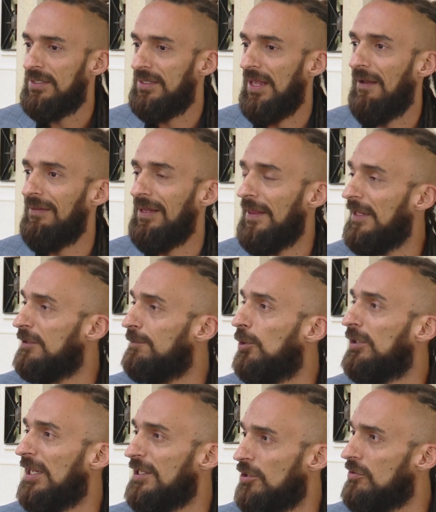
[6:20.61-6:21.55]
se habla de
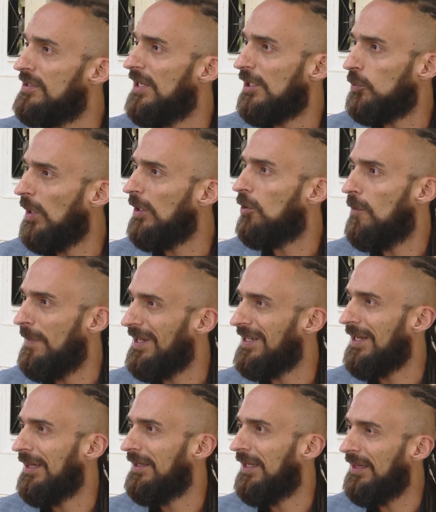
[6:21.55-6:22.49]
explotación sexual
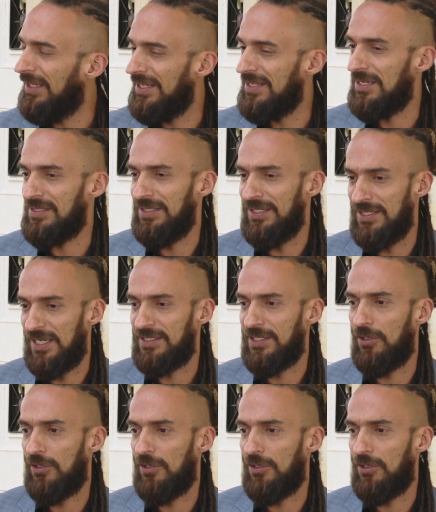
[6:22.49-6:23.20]
comercial de niñas, niñas y